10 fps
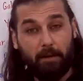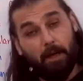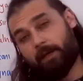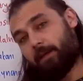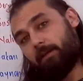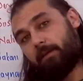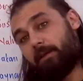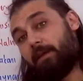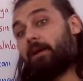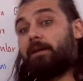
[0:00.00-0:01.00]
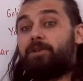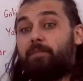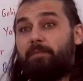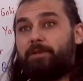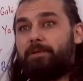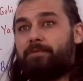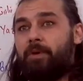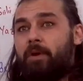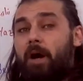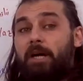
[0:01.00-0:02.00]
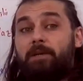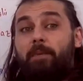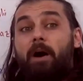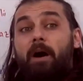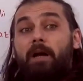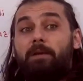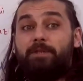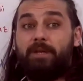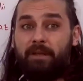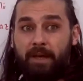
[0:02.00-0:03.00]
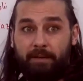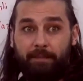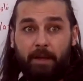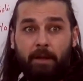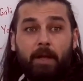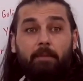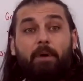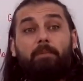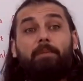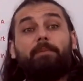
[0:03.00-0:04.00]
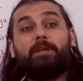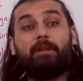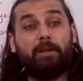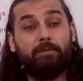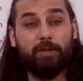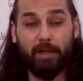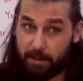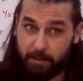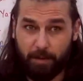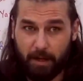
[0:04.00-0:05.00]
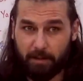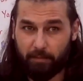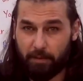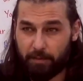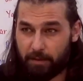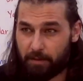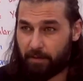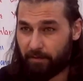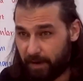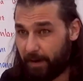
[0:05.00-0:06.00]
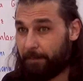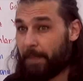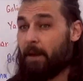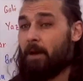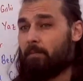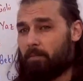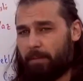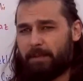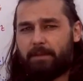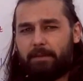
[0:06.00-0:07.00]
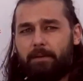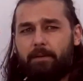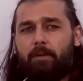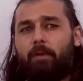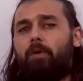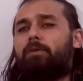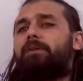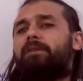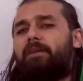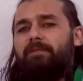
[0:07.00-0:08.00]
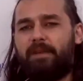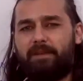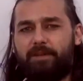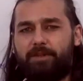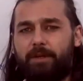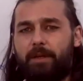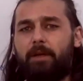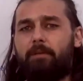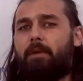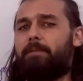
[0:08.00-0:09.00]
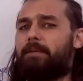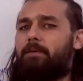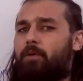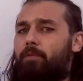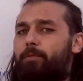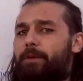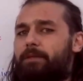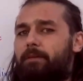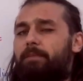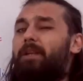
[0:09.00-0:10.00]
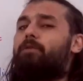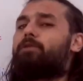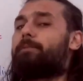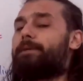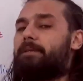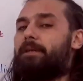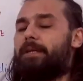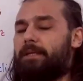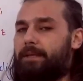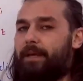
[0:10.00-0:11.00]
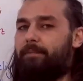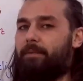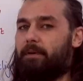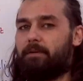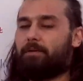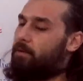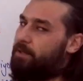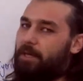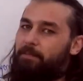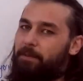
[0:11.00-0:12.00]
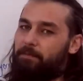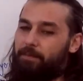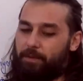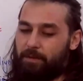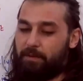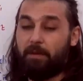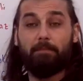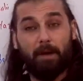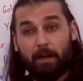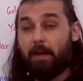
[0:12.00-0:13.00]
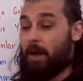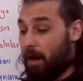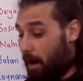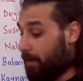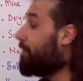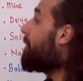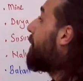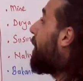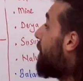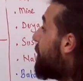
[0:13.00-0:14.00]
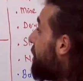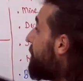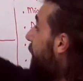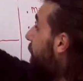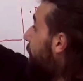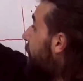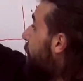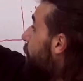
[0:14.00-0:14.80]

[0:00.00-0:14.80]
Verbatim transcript: Lakin yaklaşamamıştır. Acaba ahali bir şey der mi? Ben babamı yıllar önce yalnız bıraktım demiştir. Ve babasının orada defnedilişini, babasının gömülmesini bir köşe başından izleyip sonra çekip gitmiştir. Bak adından da anlaşılacağı gibi